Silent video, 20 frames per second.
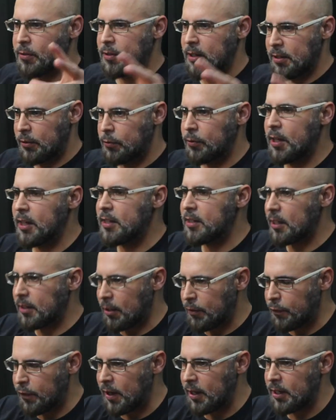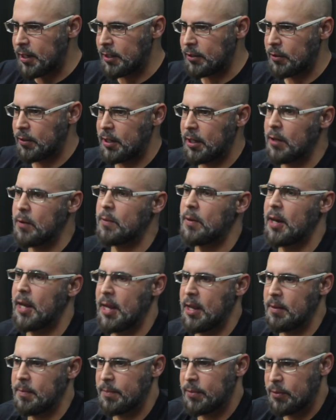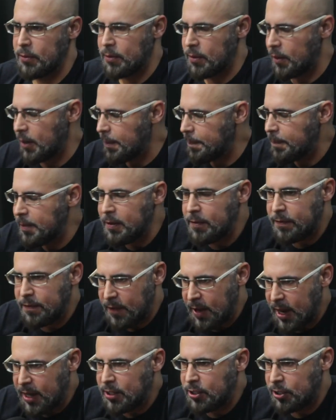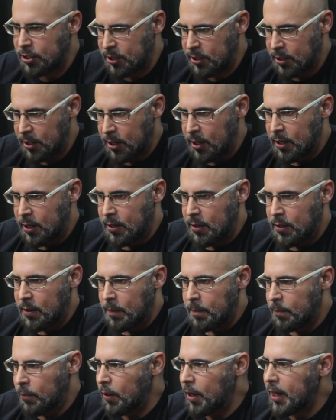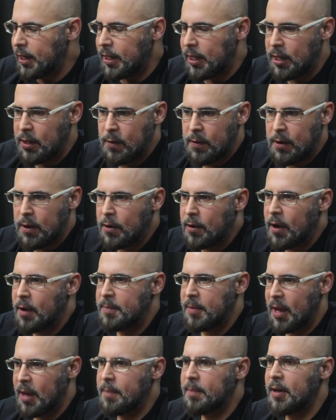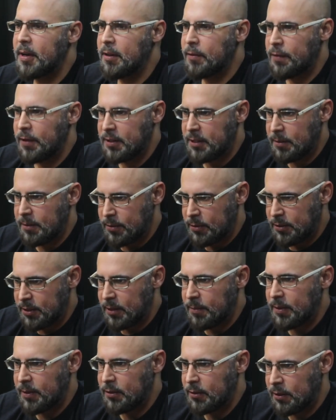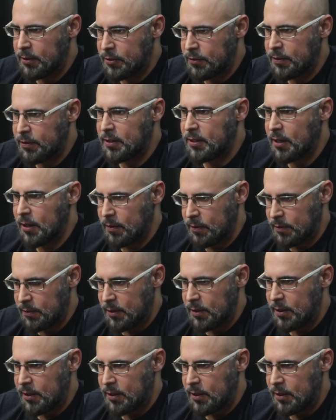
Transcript: o que, do que, que você tá falando. Eu lembro que eu era pivete, molequinho, eu ia com a minha mãe fazer bronzeamento artificial.